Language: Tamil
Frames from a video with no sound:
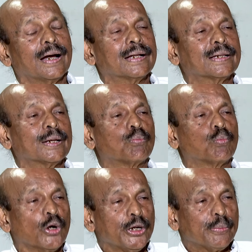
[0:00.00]
அந்த
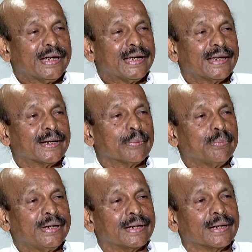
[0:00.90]
பொய்மைகளை
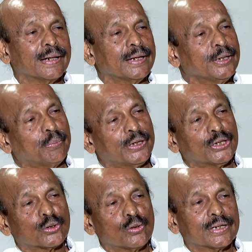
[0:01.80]
நம்பி இப்படி
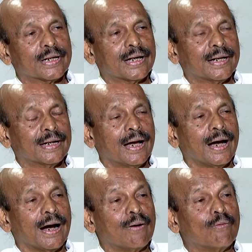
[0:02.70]
சொல்லுகிறார்
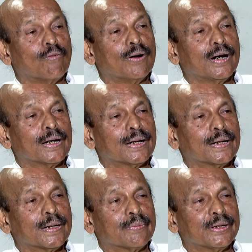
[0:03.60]

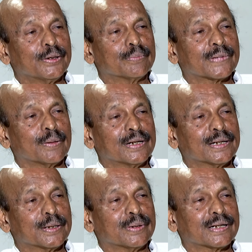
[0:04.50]
அவ்வளவையும்
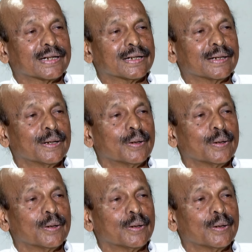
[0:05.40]
தமிழக மக்கள்